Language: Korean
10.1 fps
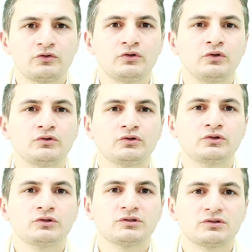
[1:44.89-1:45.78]

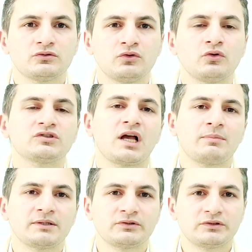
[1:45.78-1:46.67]
교육을 또
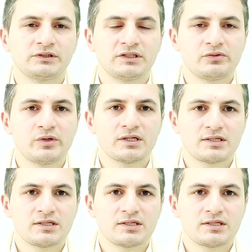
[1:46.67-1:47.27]
잘 받을 수 있는 기회가